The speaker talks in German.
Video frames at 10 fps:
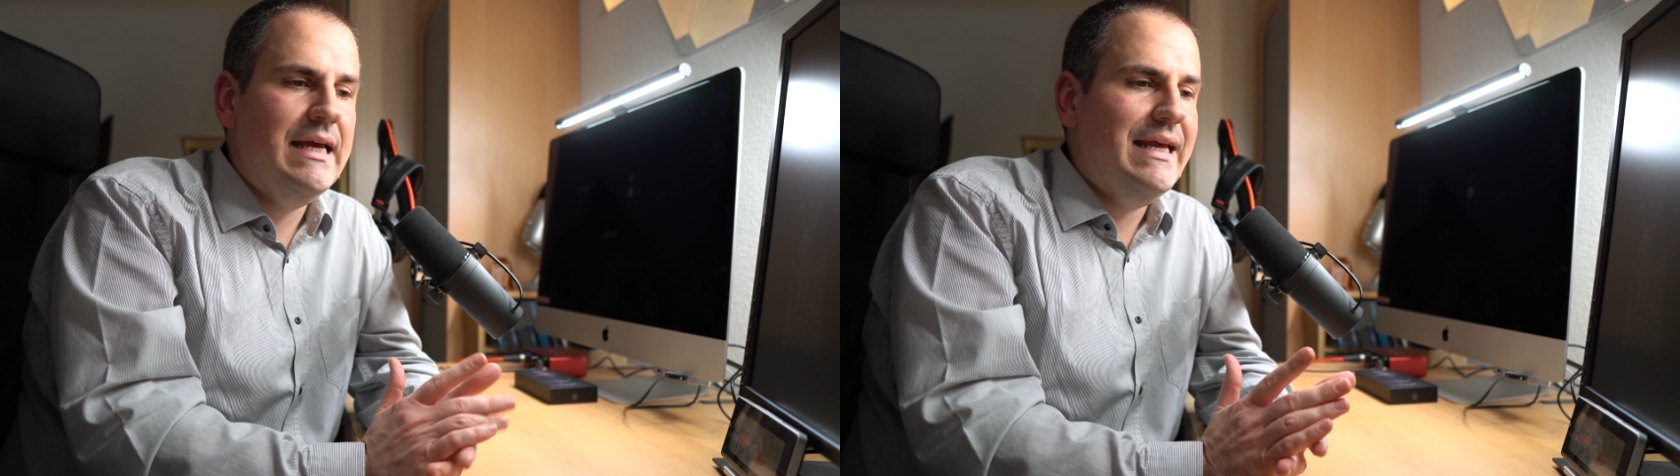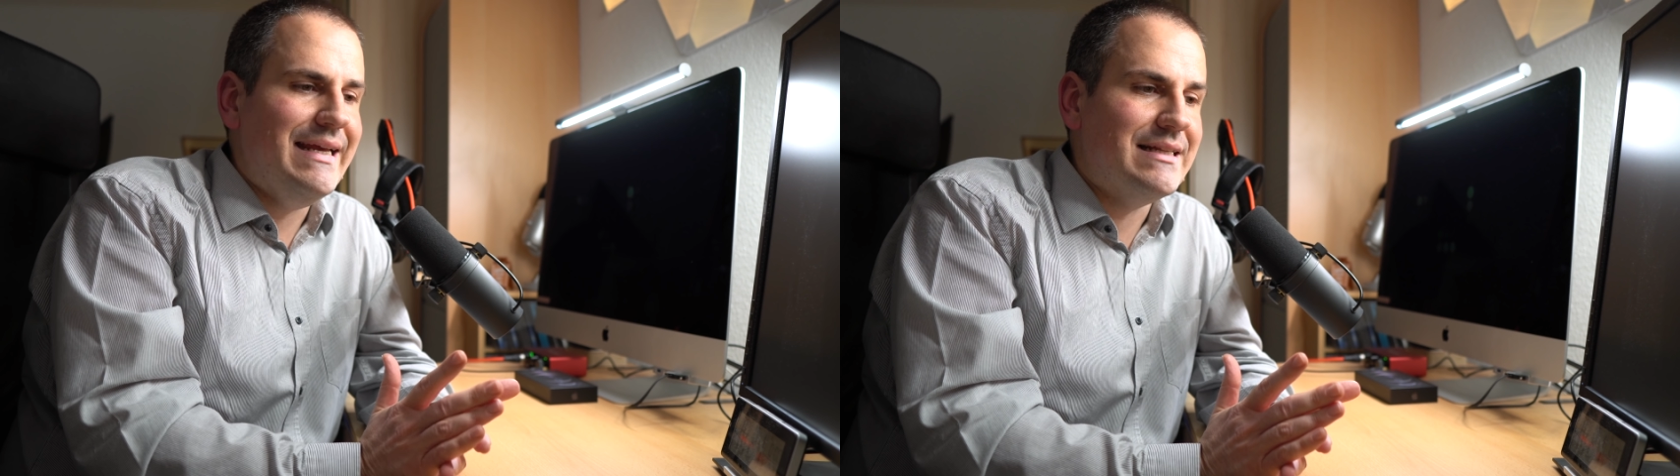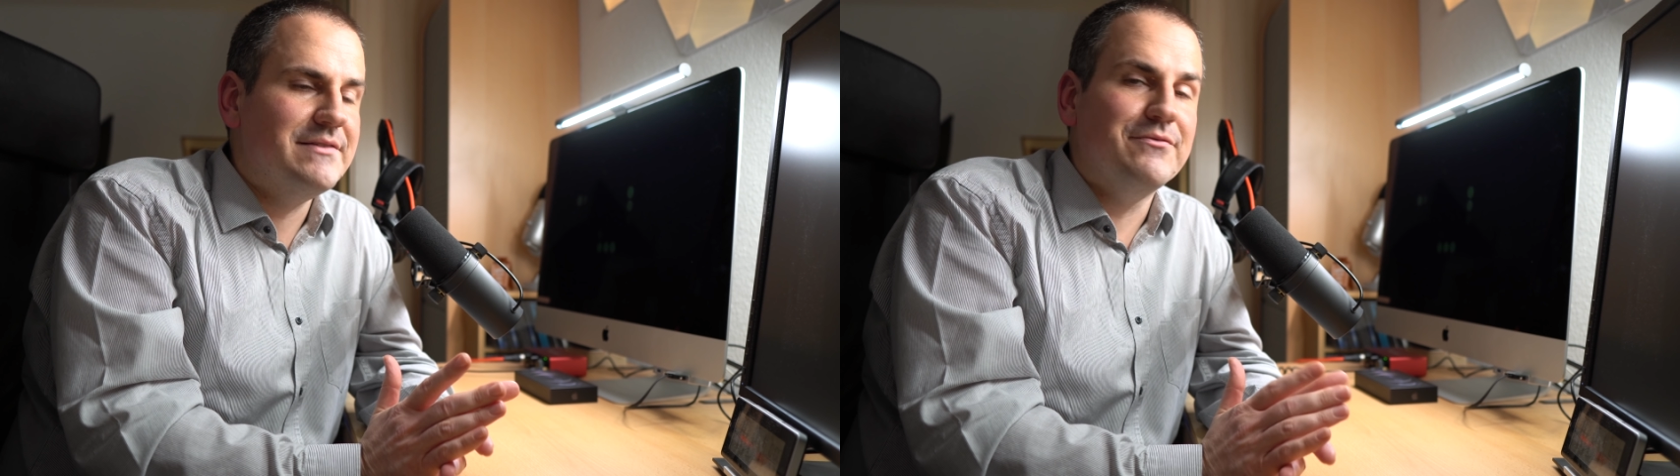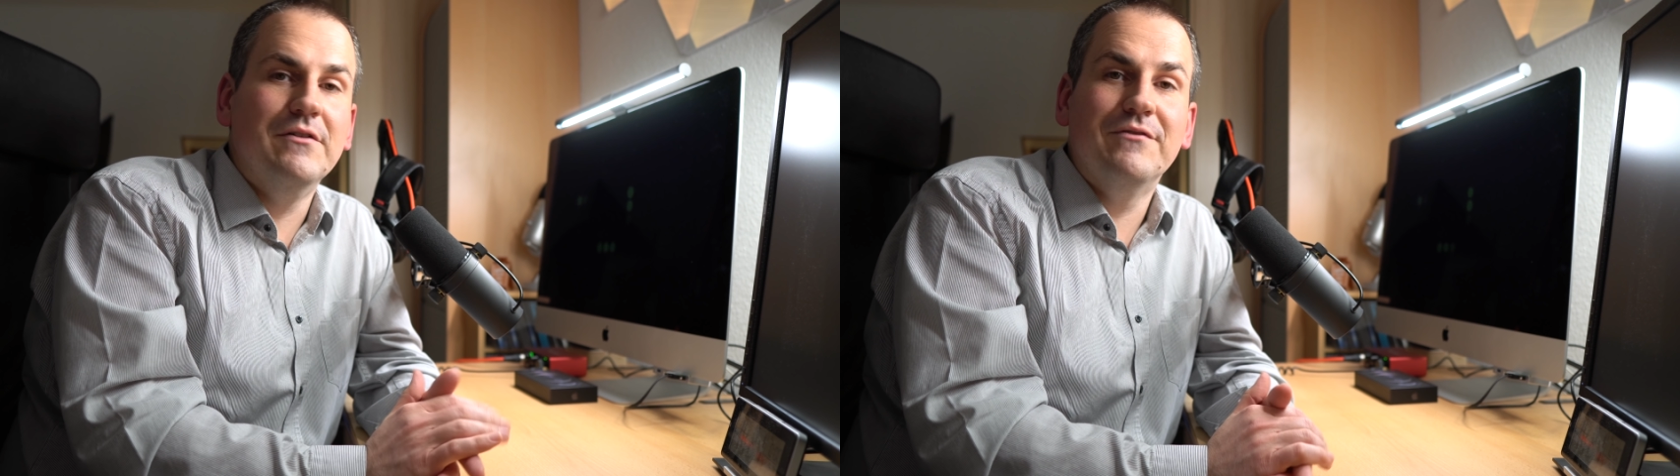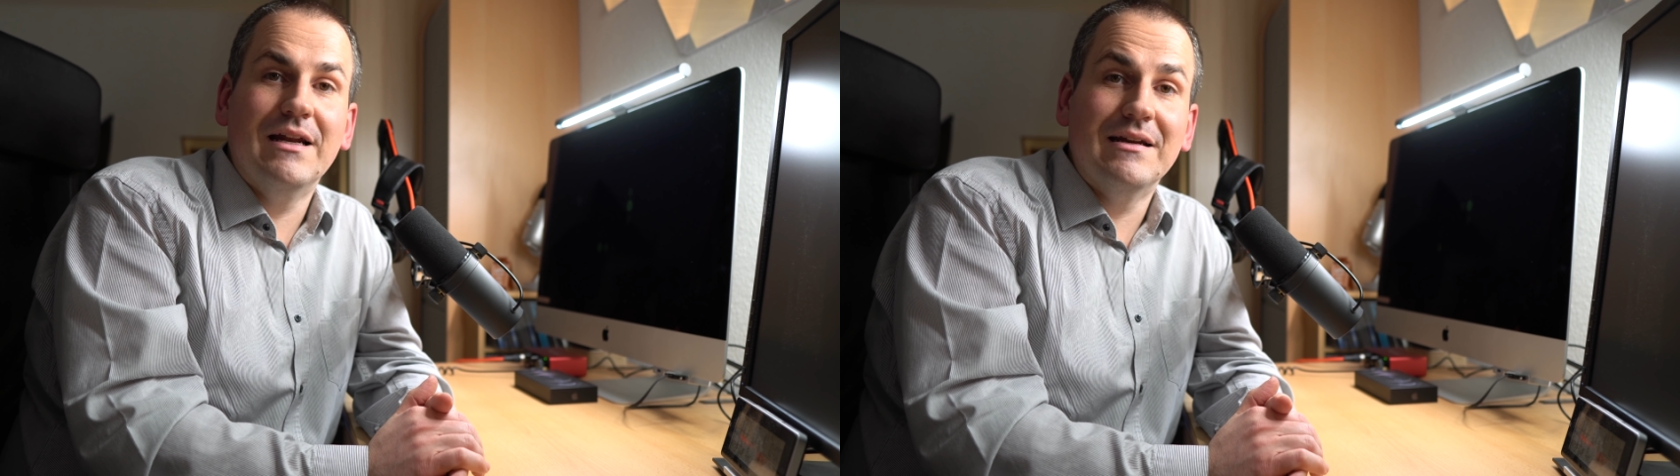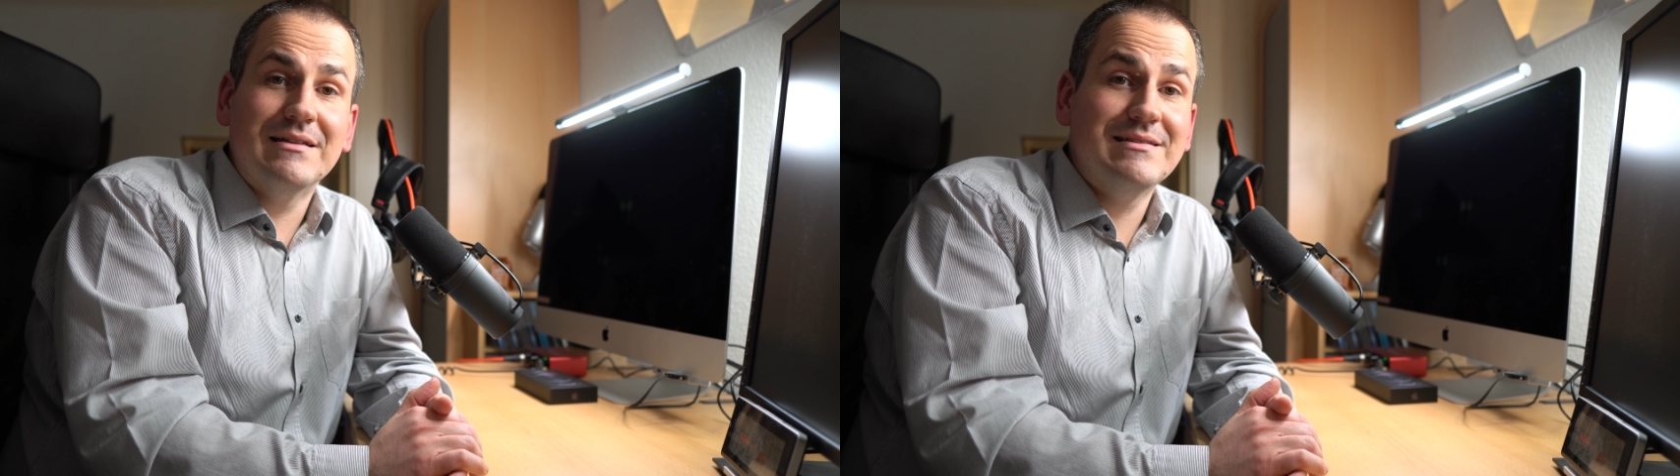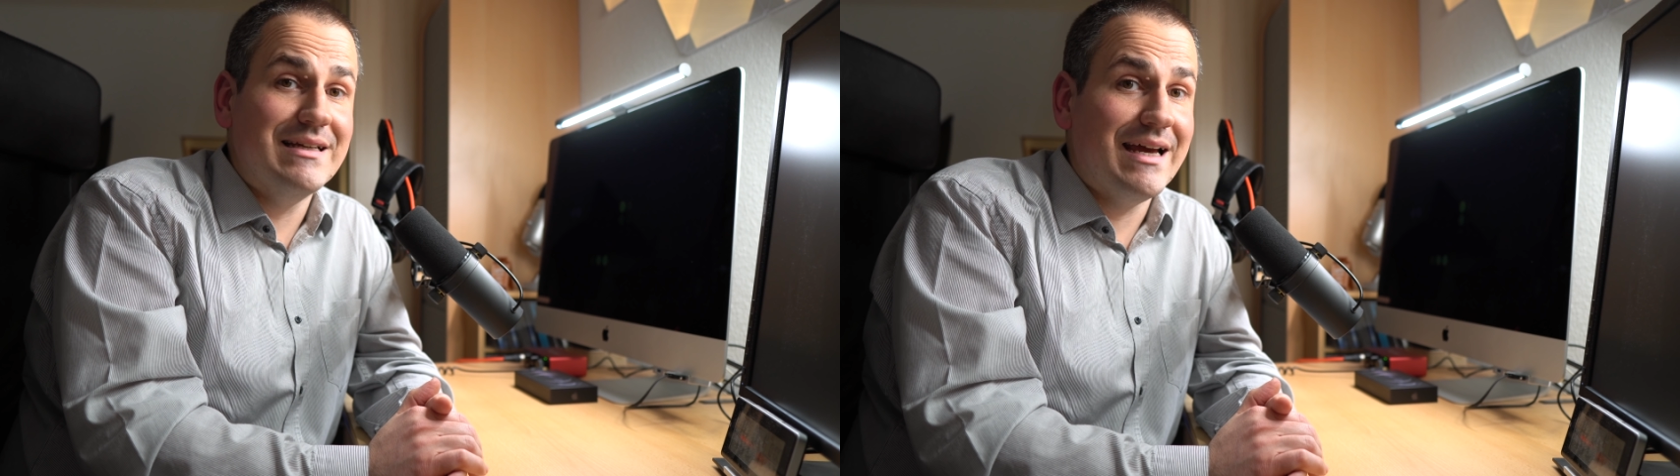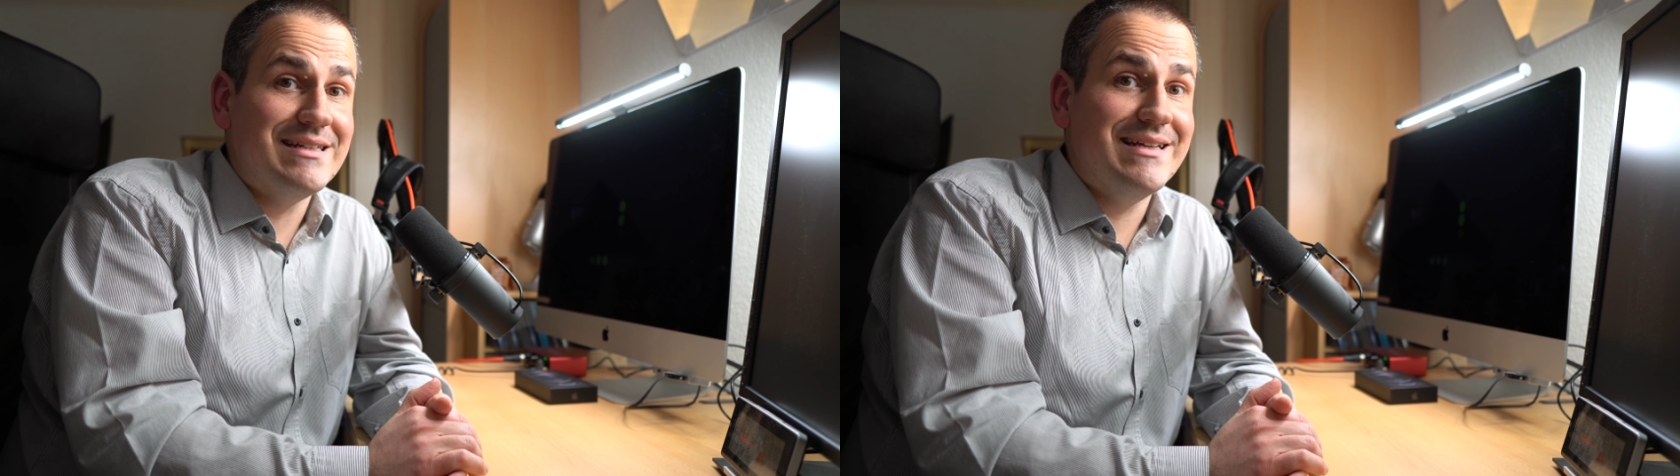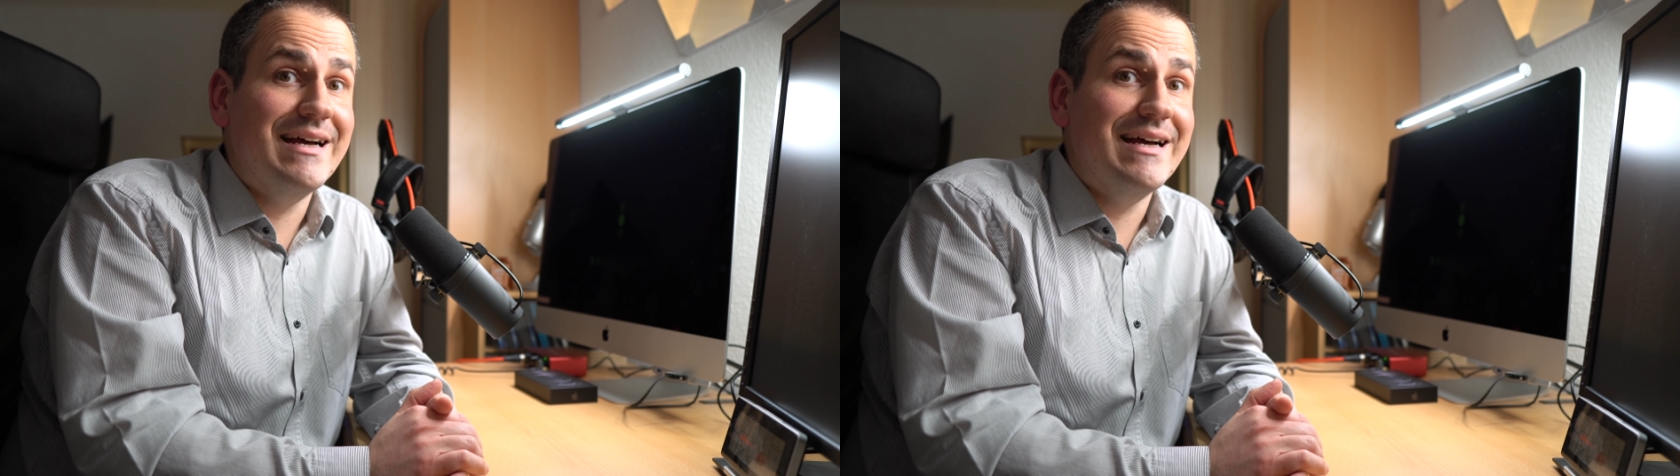Jetzt wollen wir allerdings die Geräte